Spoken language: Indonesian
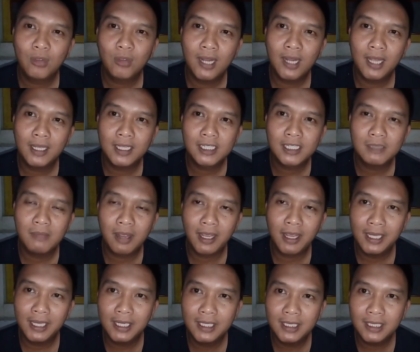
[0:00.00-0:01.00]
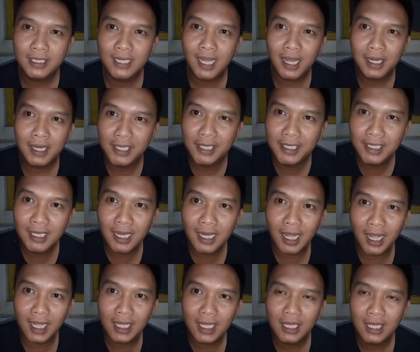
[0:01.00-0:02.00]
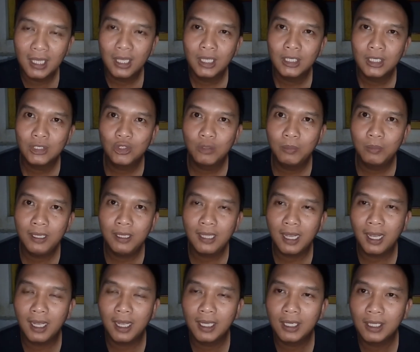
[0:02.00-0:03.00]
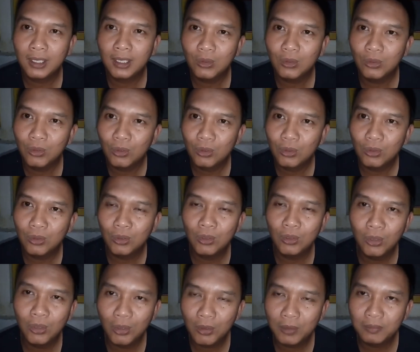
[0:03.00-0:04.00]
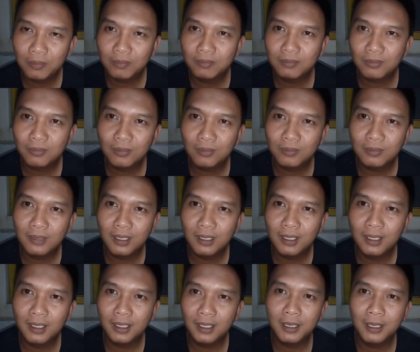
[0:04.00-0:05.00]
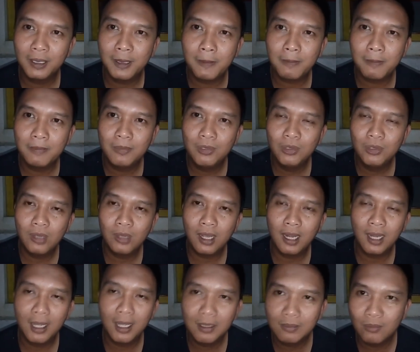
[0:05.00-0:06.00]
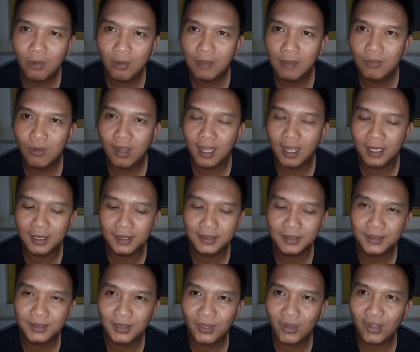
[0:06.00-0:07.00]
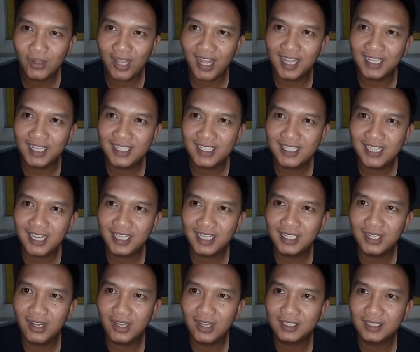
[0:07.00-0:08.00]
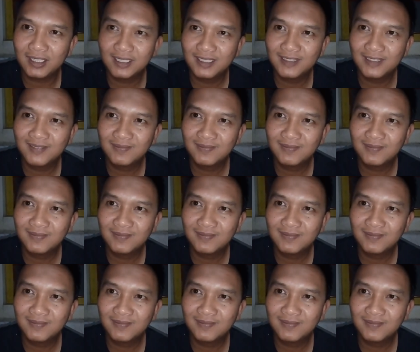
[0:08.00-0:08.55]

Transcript: Ini mungkin hanya sebagai ide dan inilah cuplikan untuk uh, jualan buah-buahan. Oke, okay, check it out.